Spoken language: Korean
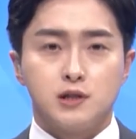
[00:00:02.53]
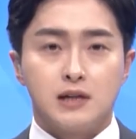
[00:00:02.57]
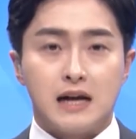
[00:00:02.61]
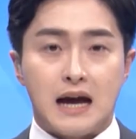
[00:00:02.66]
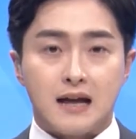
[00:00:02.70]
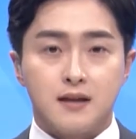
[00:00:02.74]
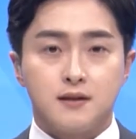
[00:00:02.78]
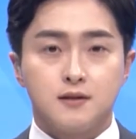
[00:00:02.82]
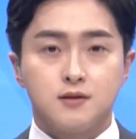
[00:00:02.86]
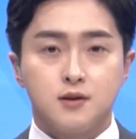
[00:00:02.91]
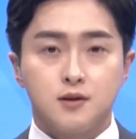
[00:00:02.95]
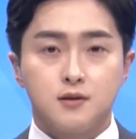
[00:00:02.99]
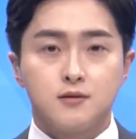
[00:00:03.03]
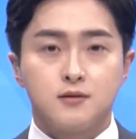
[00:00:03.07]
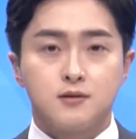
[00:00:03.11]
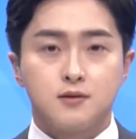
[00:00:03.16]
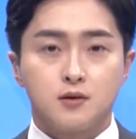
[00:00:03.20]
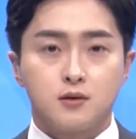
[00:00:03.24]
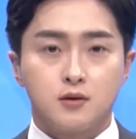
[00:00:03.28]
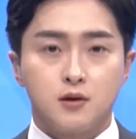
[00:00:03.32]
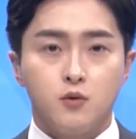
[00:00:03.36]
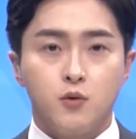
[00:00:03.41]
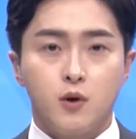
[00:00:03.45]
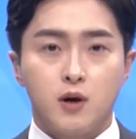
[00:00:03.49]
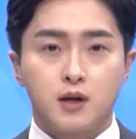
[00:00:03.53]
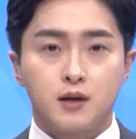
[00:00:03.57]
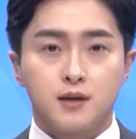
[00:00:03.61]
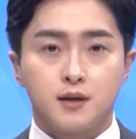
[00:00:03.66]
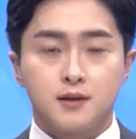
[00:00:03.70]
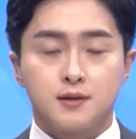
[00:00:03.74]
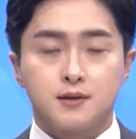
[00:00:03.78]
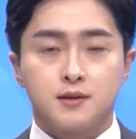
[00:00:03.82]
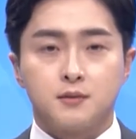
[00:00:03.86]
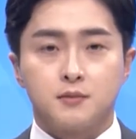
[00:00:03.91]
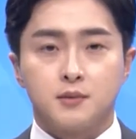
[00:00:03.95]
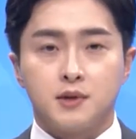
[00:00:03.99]
안전성을
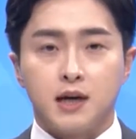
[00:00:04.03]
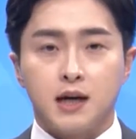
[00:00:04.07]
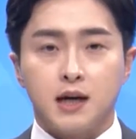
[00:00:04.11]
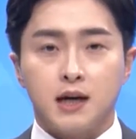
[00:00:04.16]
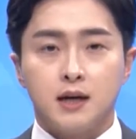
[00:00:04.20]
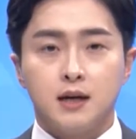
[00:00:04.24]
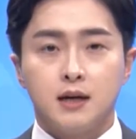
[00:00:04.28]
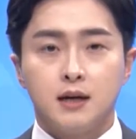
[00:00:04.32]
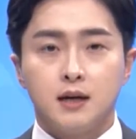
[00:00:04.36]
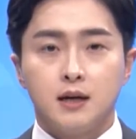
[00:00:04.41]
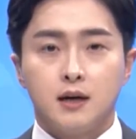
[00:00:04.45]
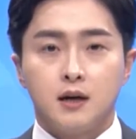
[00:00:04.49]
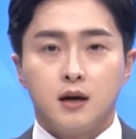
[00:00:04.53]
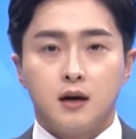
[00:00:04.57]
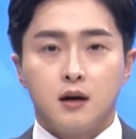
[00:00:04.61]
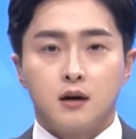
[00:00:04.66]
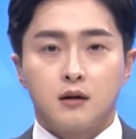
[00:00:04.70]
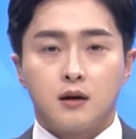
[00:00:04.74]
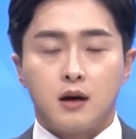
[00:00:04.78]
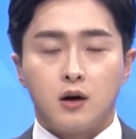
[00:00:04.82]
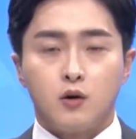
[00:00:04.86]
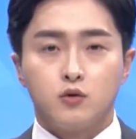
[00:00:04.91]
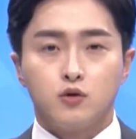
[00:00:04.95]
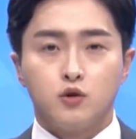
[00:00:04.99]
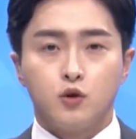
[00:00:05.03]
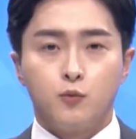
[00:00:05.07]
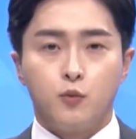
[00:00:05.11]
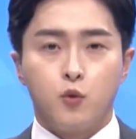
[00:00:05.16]
확인했습니다. 강원도